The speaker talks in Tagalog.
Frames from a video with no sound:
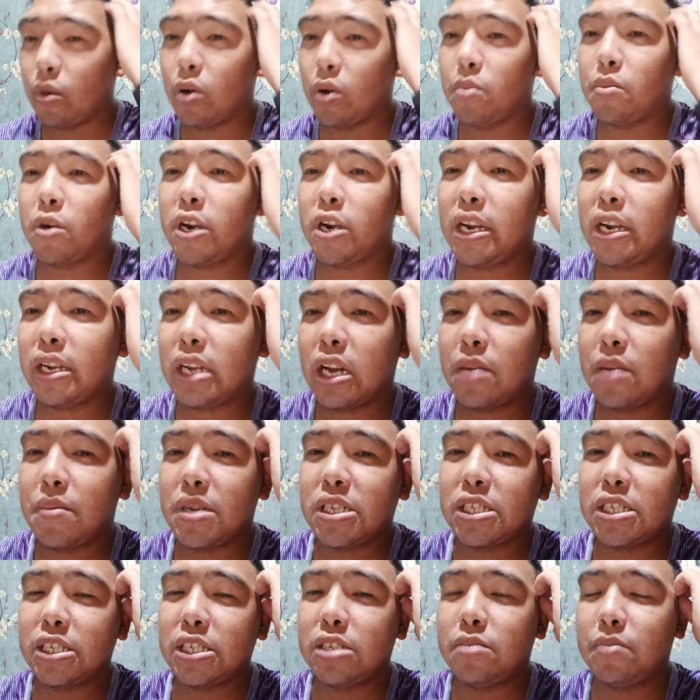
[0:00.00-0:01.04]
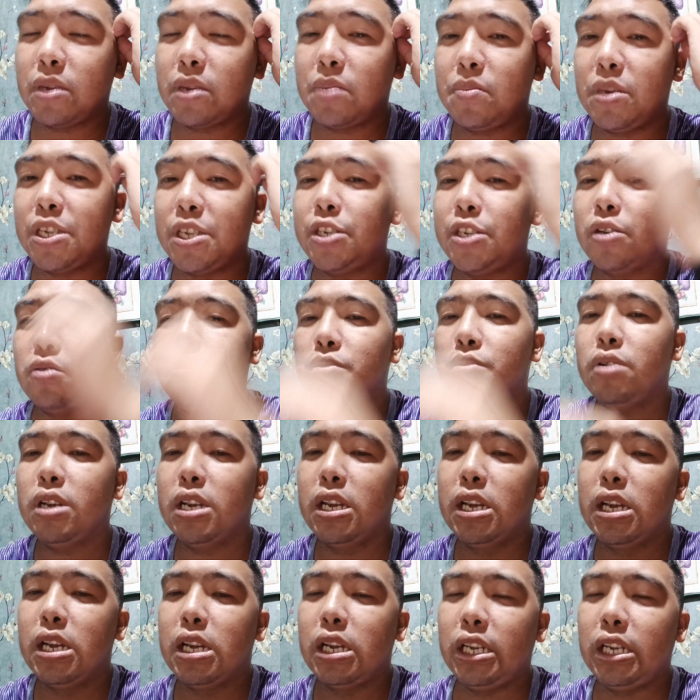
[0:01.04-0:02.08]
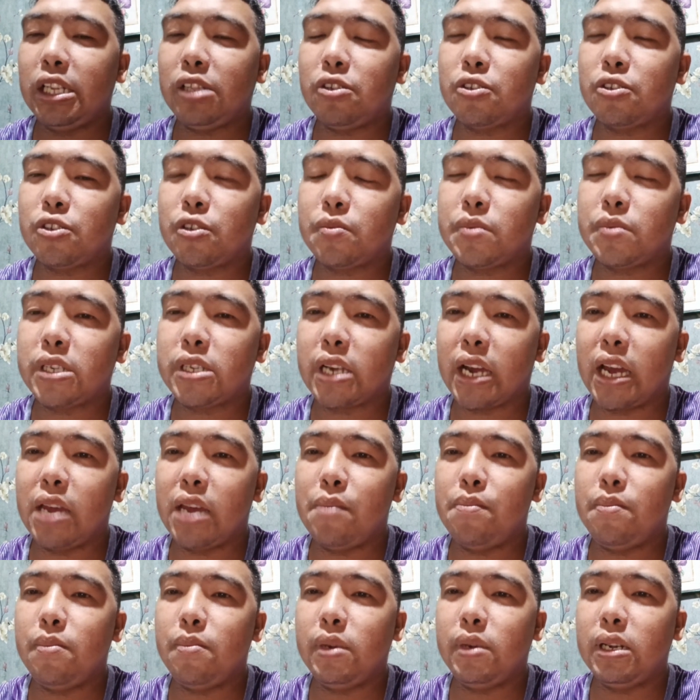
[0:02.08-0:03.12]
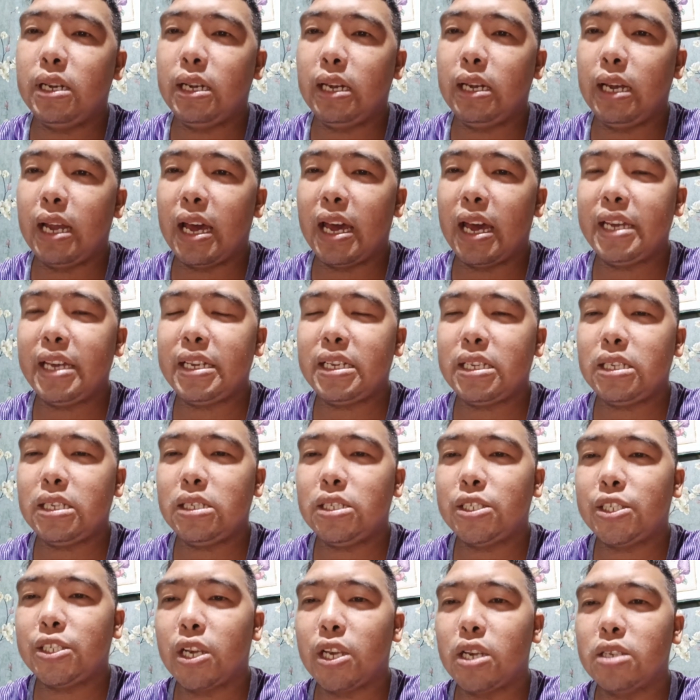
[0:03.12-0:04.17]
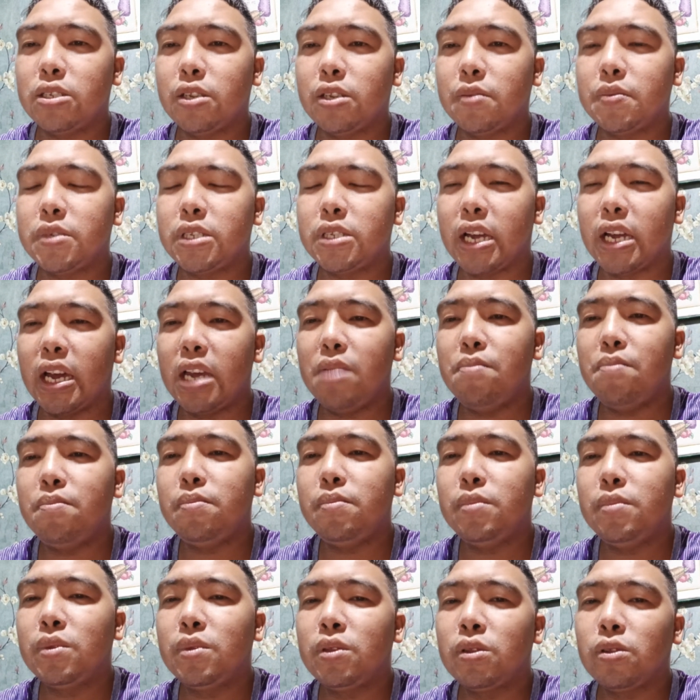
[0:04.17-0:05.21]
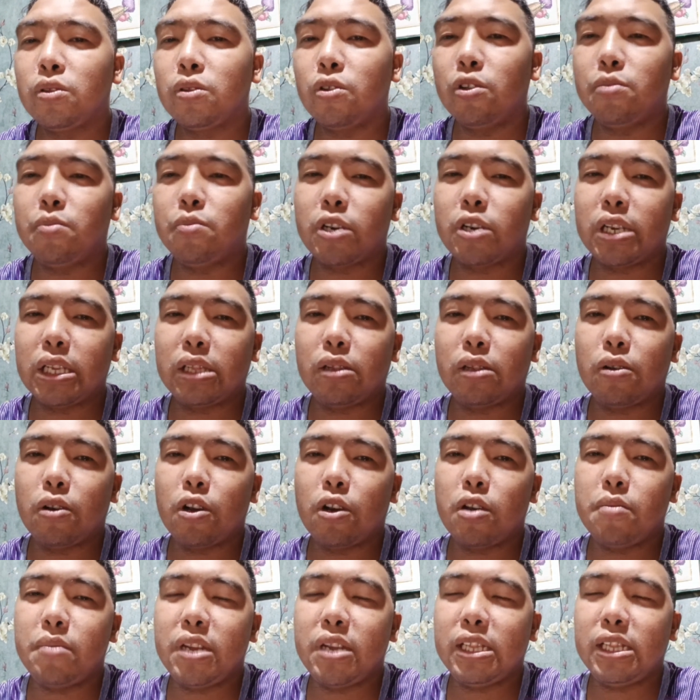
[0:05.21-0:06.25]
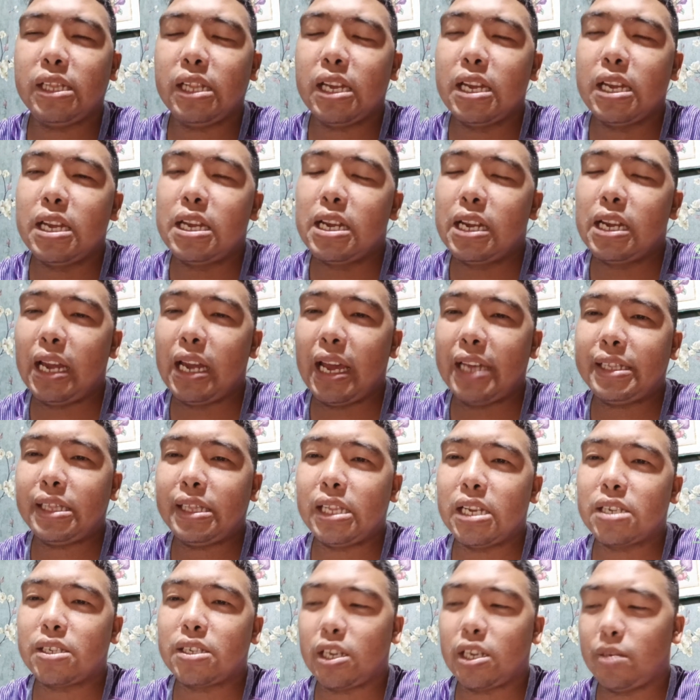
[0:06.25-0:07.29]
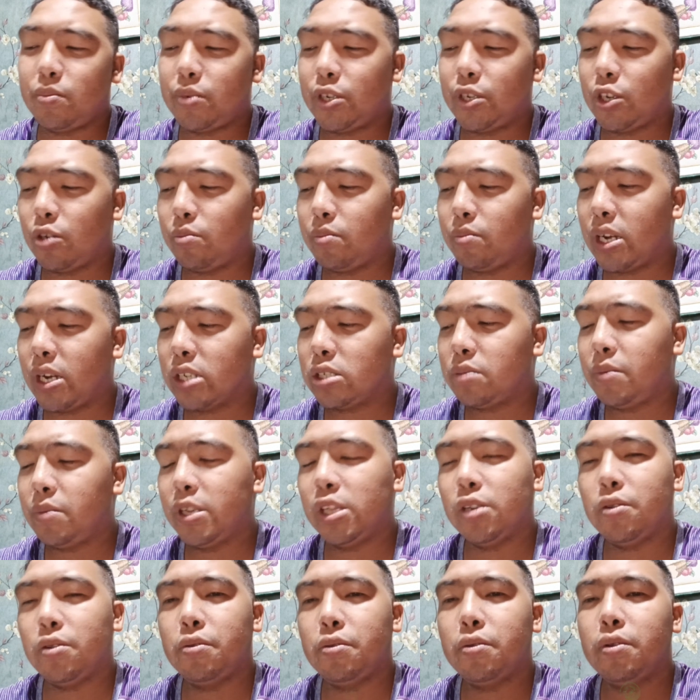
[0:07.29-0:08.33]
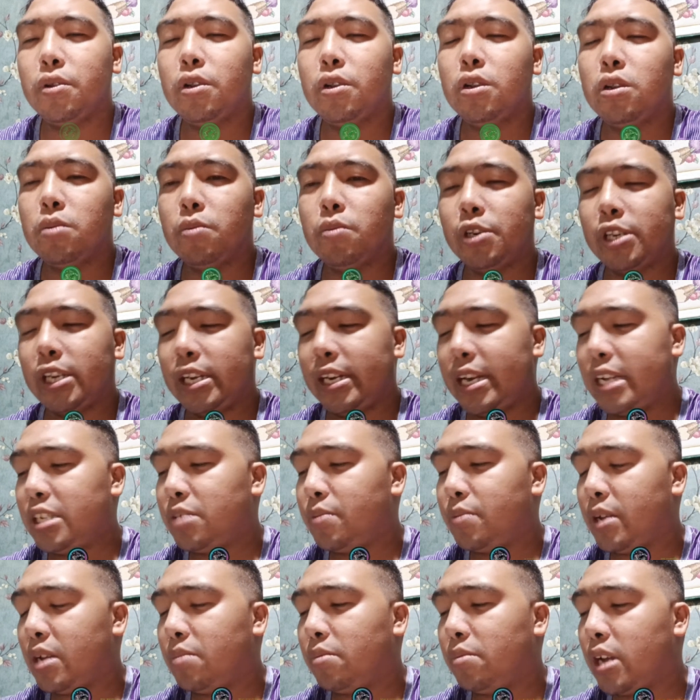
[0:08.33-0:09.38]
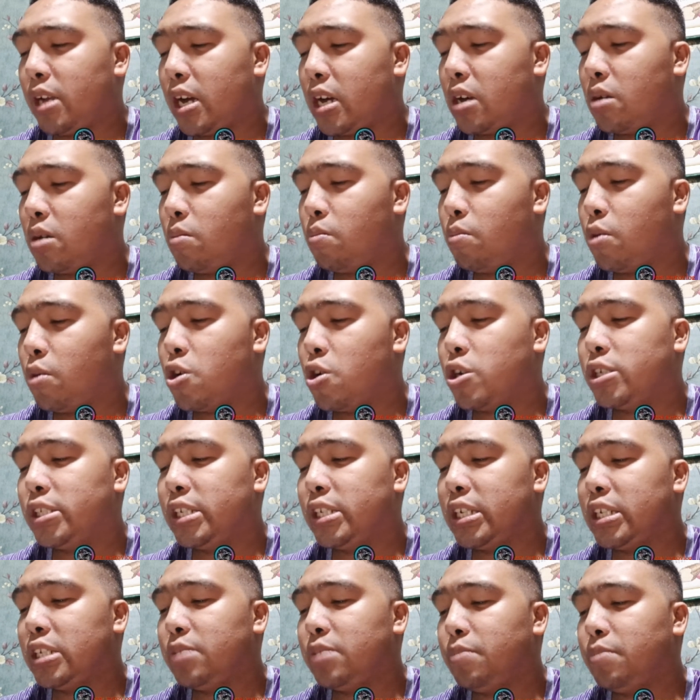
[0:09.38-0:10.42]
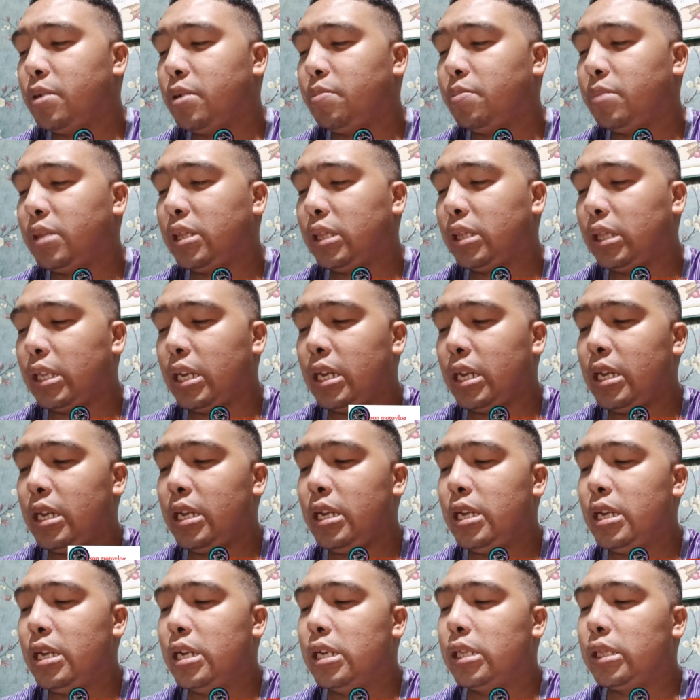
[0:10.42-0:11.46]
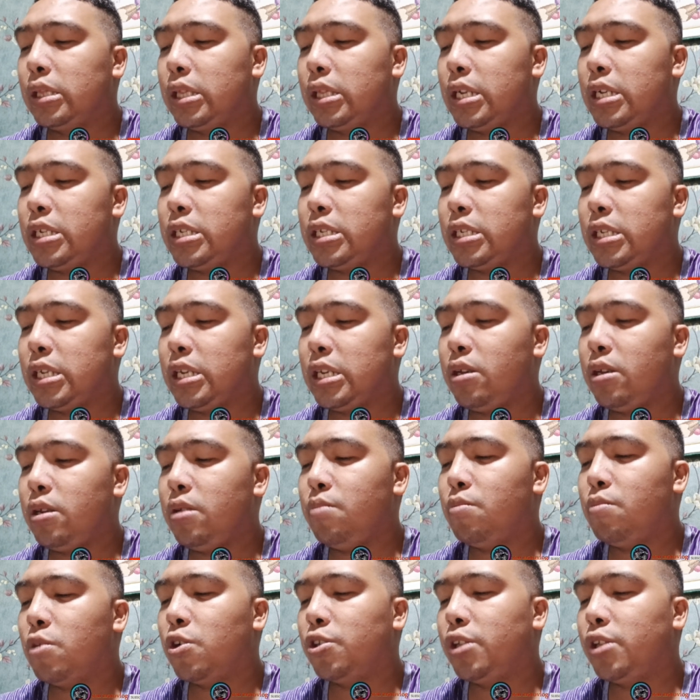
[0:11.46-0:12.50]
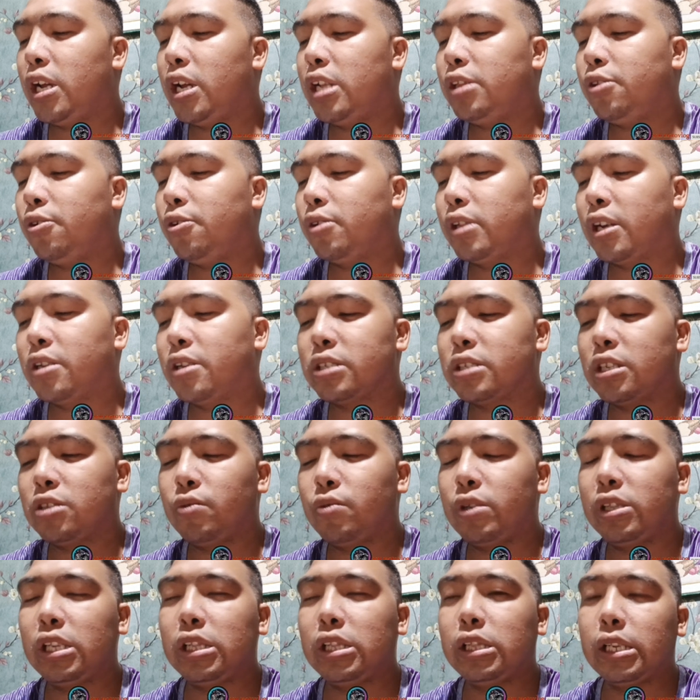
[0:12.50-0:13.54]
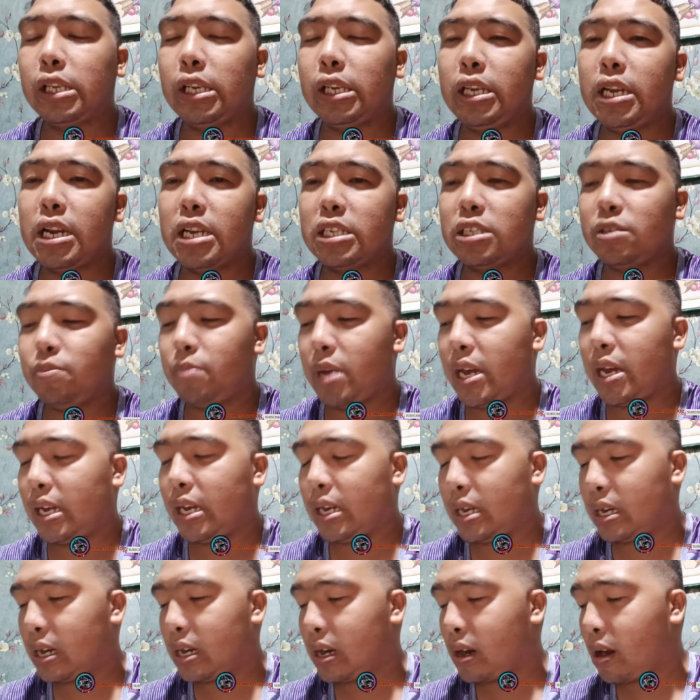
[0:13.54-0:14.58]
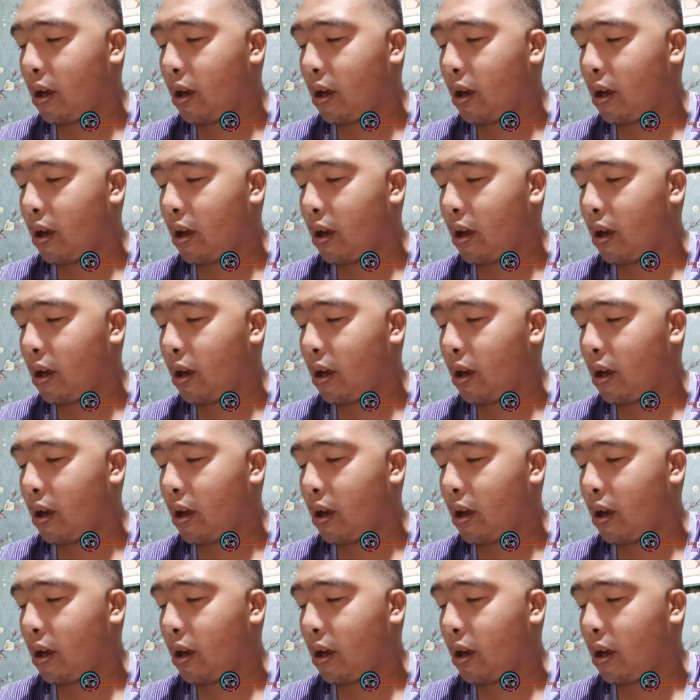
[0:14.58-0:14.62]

For more upcoming sesame video, click to subscribe, like, share, subscribe. Don't forget to comment, like description box below. For today's my vlog, Boss 650 DC Model 2023 Aspect.